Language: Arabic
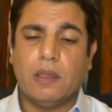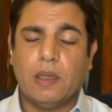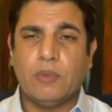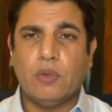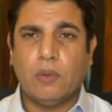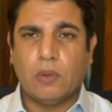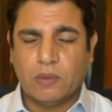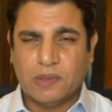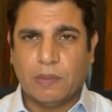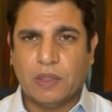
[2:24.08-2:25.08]
يلي يبدو
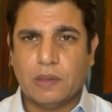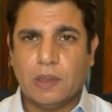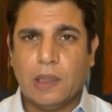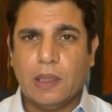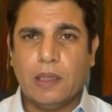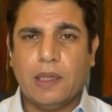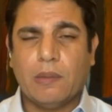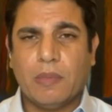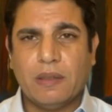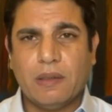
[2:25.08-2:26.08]
انه زبط
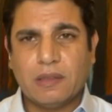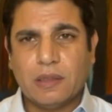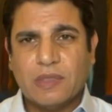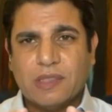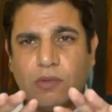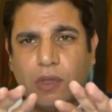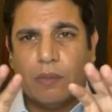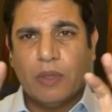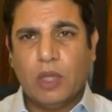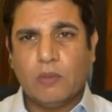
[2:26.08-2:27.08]
لكن بدي ارسم
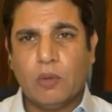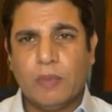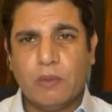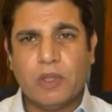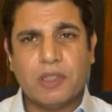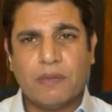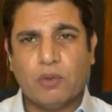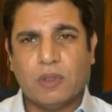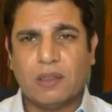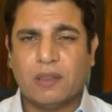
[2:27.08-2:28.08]
الصوره بالعمومه وارجع
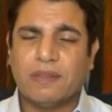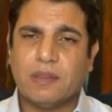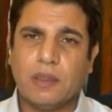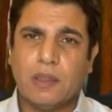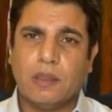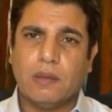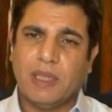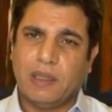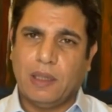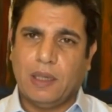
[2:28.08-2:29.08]
فوت على التفصيل
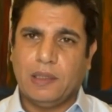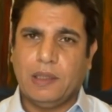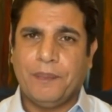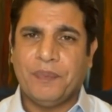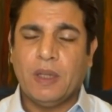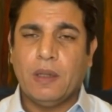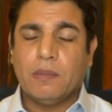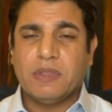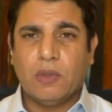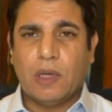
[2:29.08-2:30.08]
يلا. مثل العاده
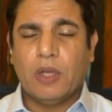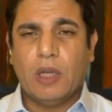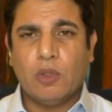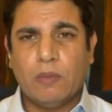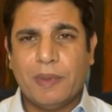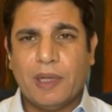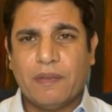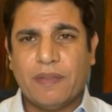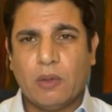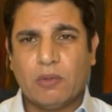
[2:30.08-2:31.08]
نحن الصوره بالعمومه من
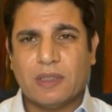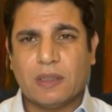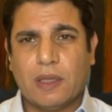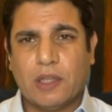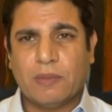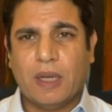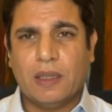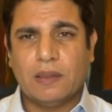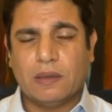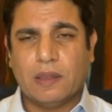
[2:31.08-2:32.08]
2019 مع
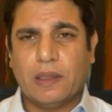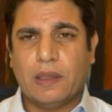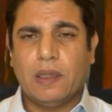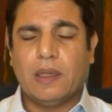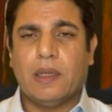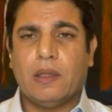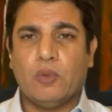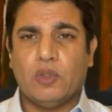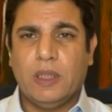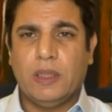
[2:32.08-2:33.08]
حضرتك قلنا
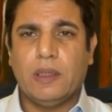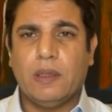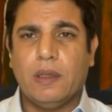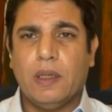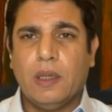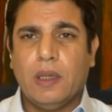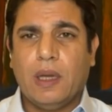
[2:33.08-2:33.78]
المودعين